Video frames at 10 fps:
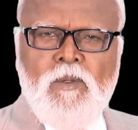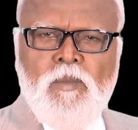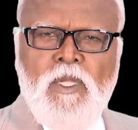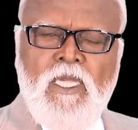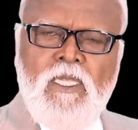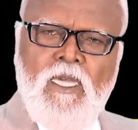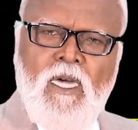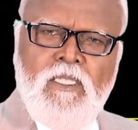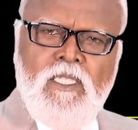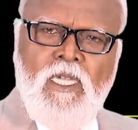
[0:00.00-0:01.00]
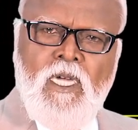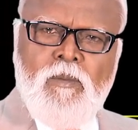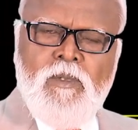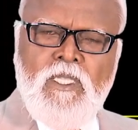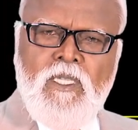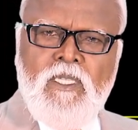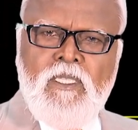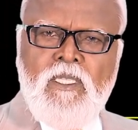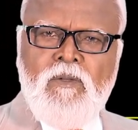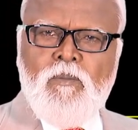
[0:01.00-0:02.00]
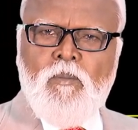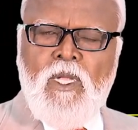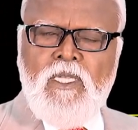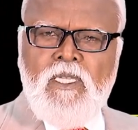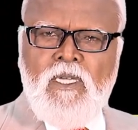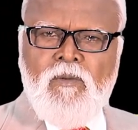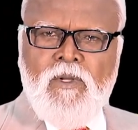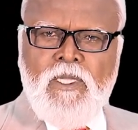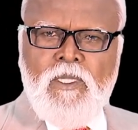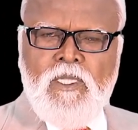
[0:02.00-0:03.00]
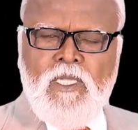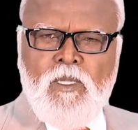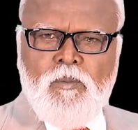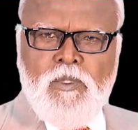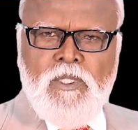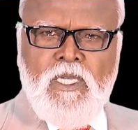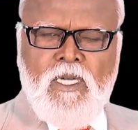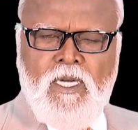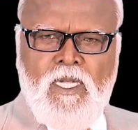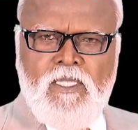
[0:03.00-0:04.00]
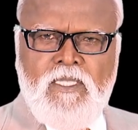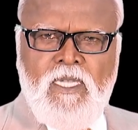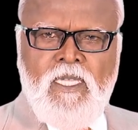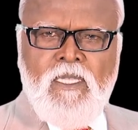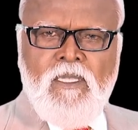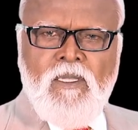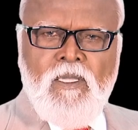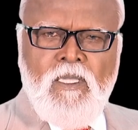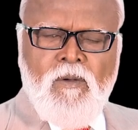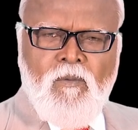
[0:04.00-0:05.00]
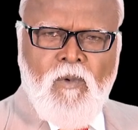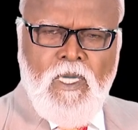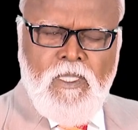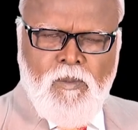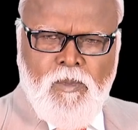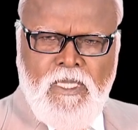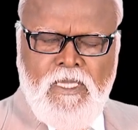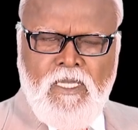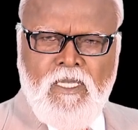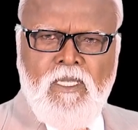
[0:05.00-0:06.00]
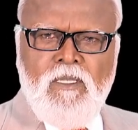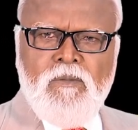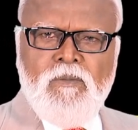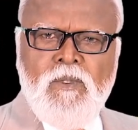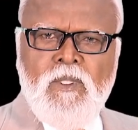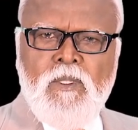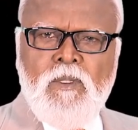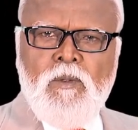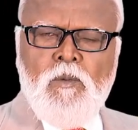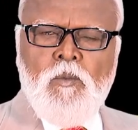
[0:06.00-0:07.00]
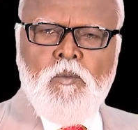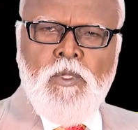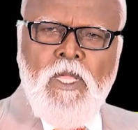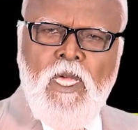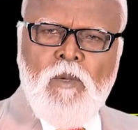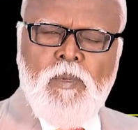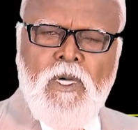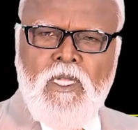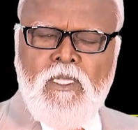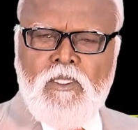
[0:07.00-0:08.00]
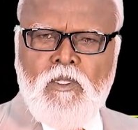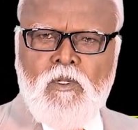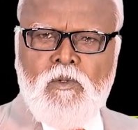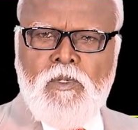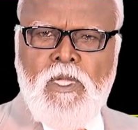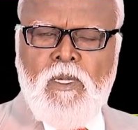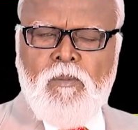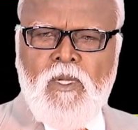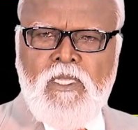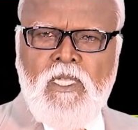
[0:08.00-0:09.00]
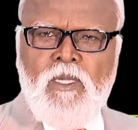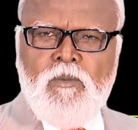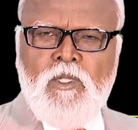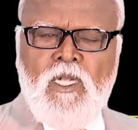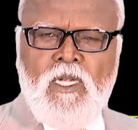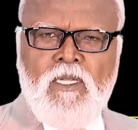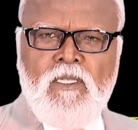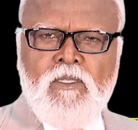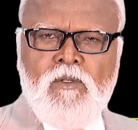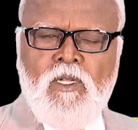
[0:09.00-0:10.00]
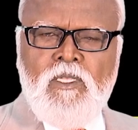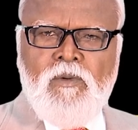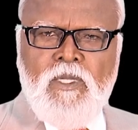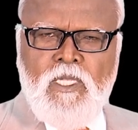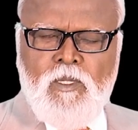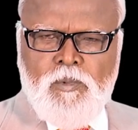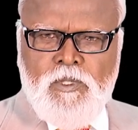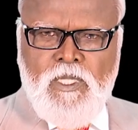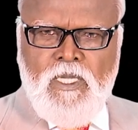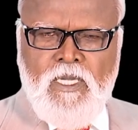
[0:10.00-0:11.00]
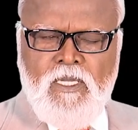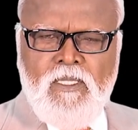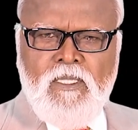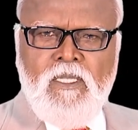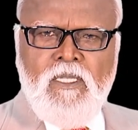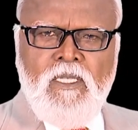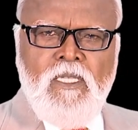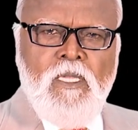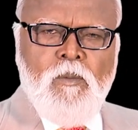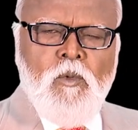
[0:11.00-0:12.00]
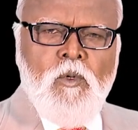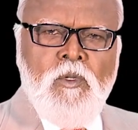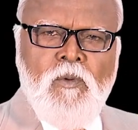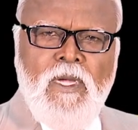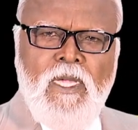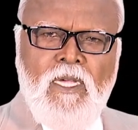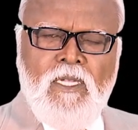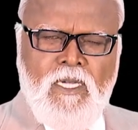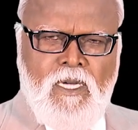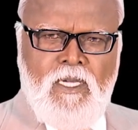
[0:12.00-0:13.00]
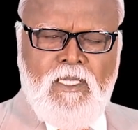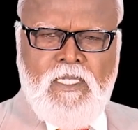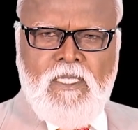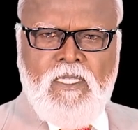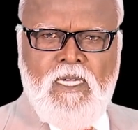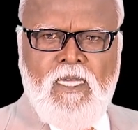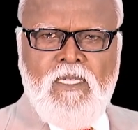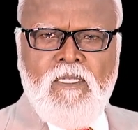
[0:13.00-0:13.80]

பிறகு யாத்திரையாகமத்திலிருந்து மல்கியா வரைக்கும் இருக்கிற புத்தக காலத்தில் வாழ்ந்த மனிதர்கள் புதிய ஏற்பாடு என்று சொல்லக்கூடிய மத்திய முதல் தொடர்ந்து வருகிற புத்தகங்கள் இந்த மூன்று வகையான காலகட்டத்தில்